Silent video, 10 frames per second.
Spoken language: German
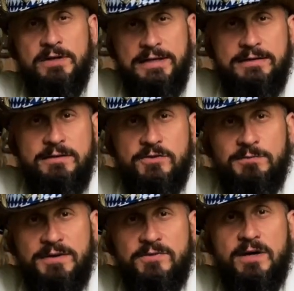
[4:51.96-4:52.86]
legen die ins
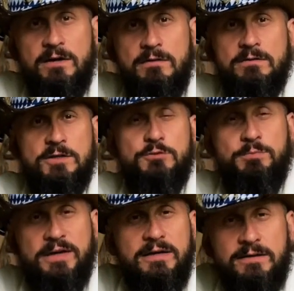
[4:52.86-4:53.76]
Wasser und dann
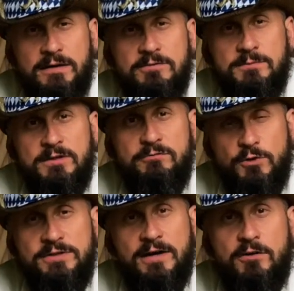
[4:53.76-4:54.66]
springe ich einfach mal
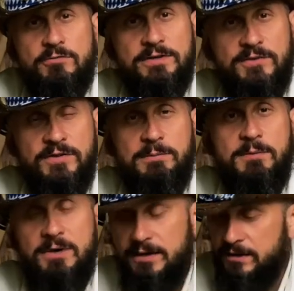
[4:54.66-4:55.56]
voll drauf und dann sehen wir
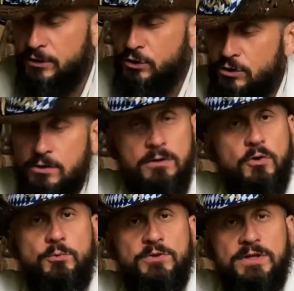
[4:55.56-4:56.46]
mal,
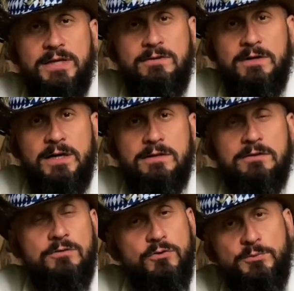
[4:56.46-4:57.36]
ob die Nähte
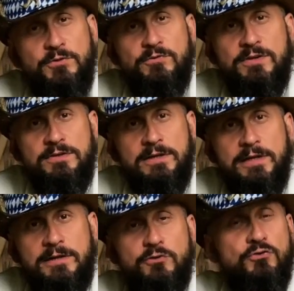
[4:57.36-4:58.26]
halten und ob das Ventil
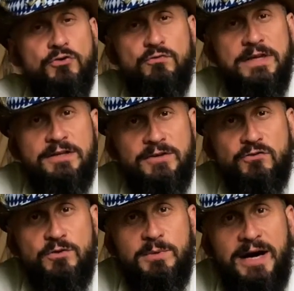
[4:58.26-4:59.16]
hält. Das wäre
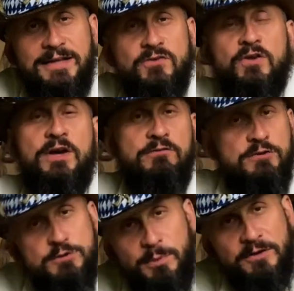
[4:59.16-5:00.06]
Test Nummer 1.
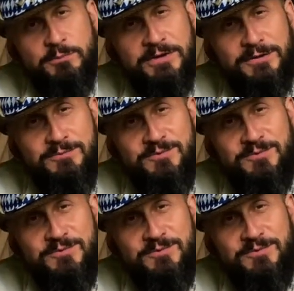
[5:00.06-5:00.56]
Viel Spaß bei diesem